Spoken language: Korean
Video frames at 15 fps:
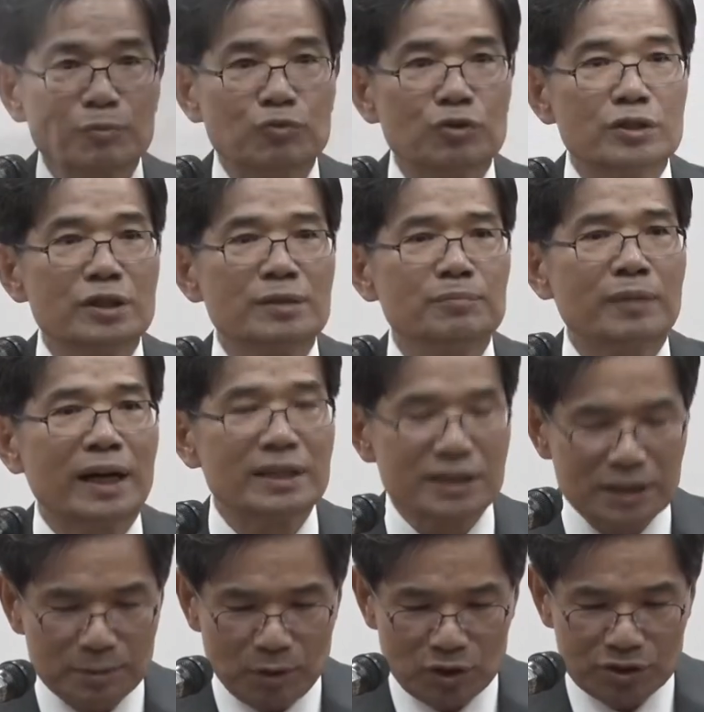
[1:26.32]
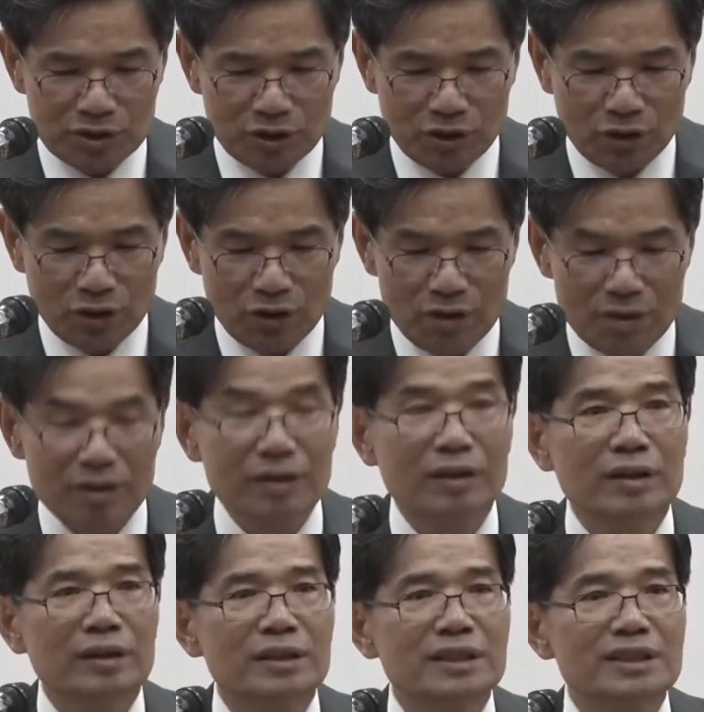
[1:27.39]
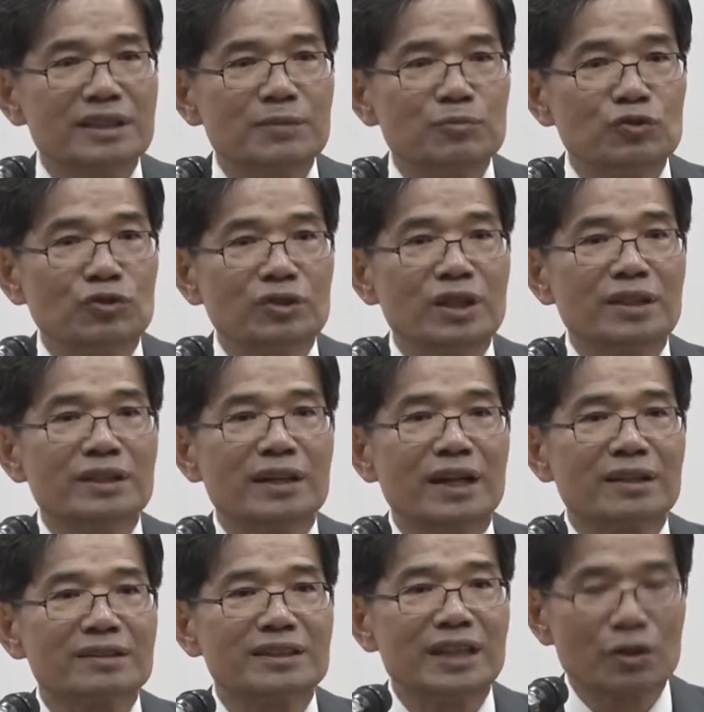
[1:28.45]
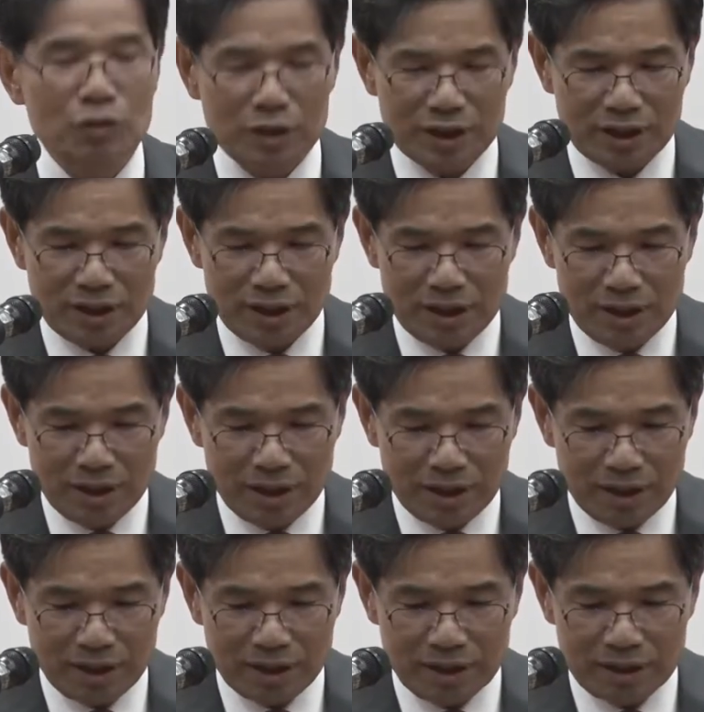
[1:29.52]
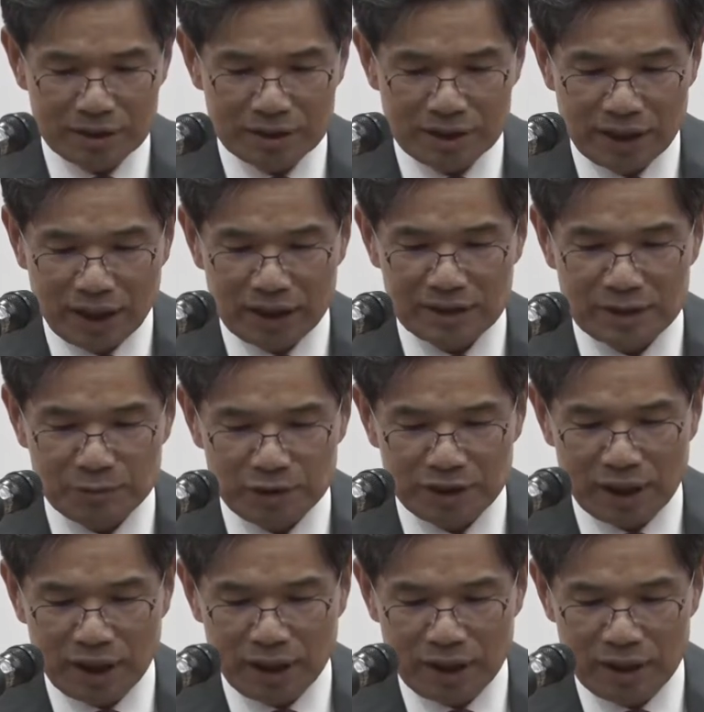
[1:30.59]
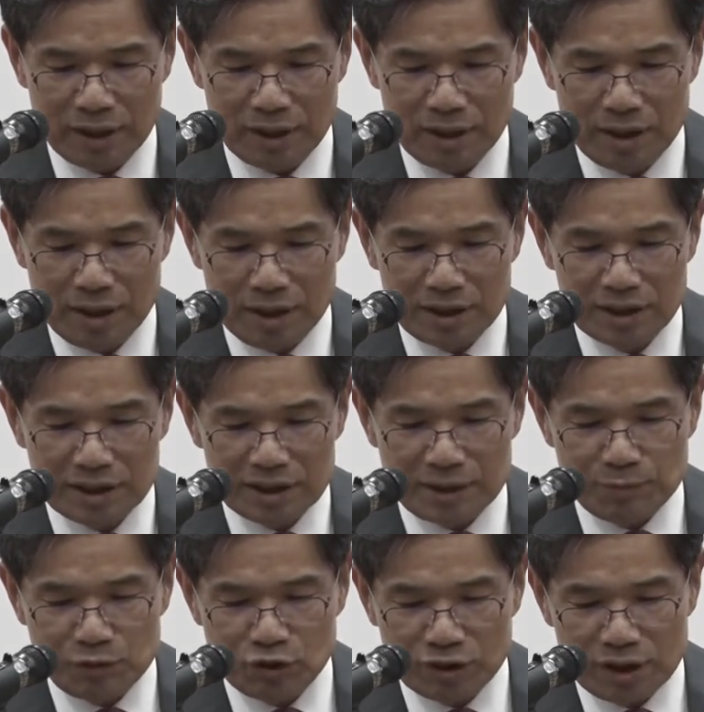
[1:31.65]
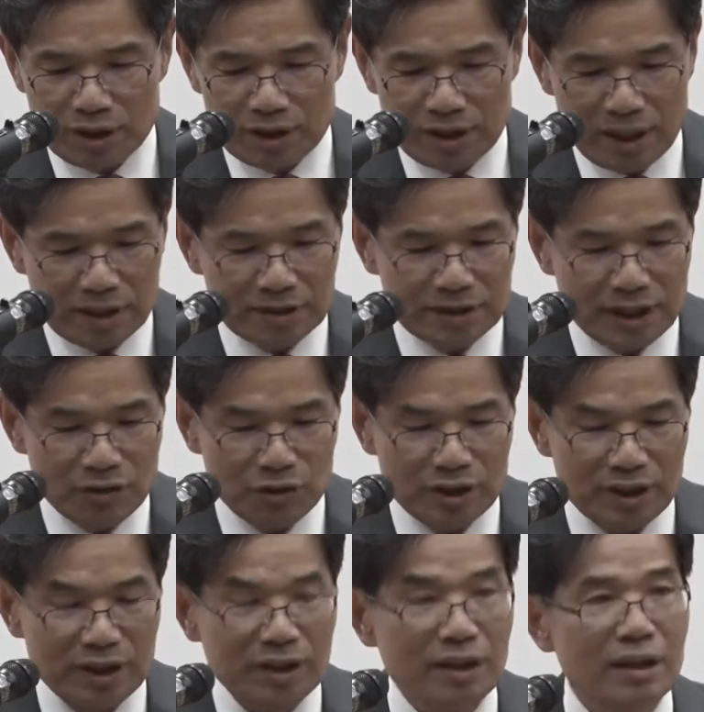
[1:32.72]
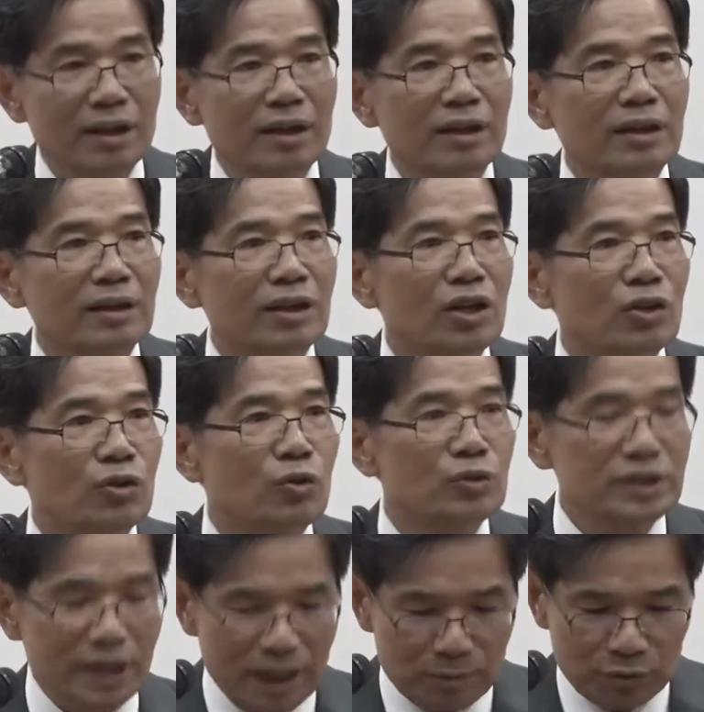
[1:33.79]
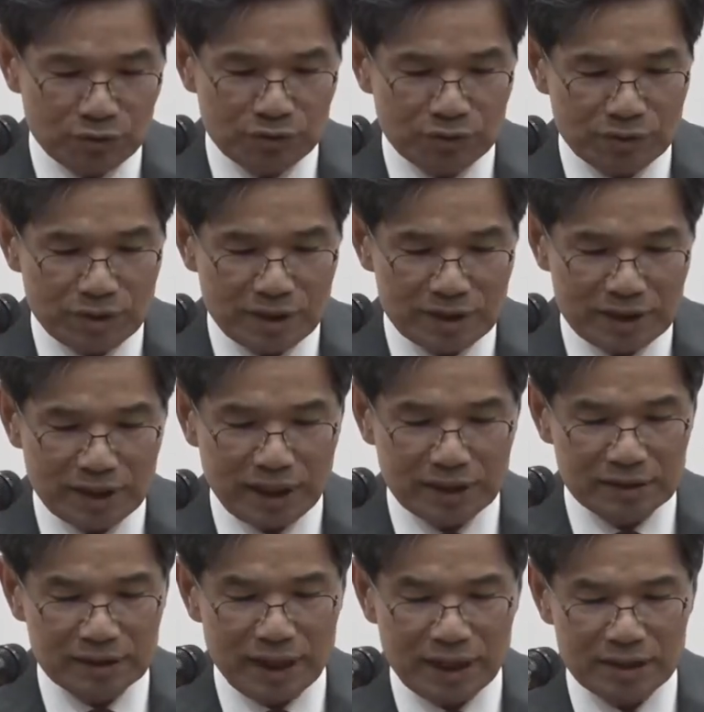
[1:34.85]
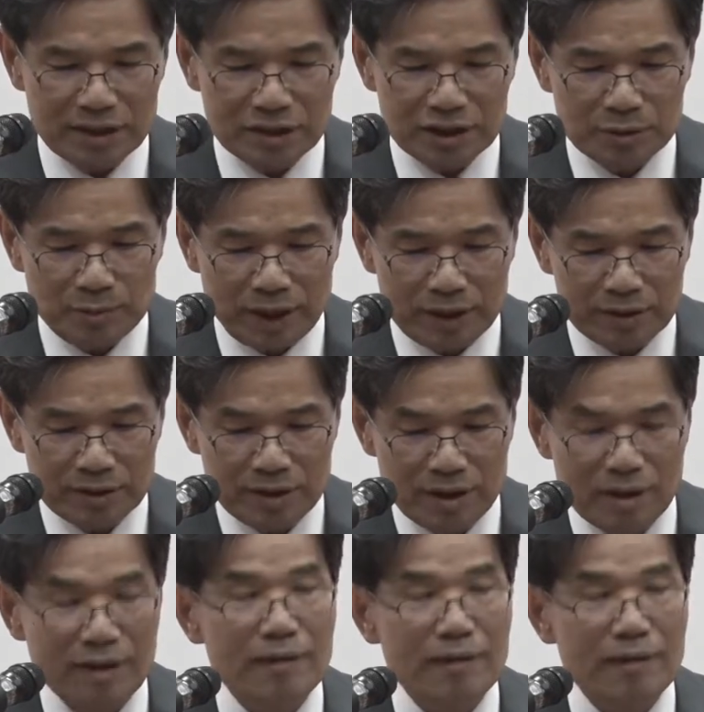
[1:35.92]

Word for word: 부임한 지 벌써 26년이라는 세월이 아, 지나갔습니다. 26년이라는 세월이 결코 짧은 시간은 아니었지만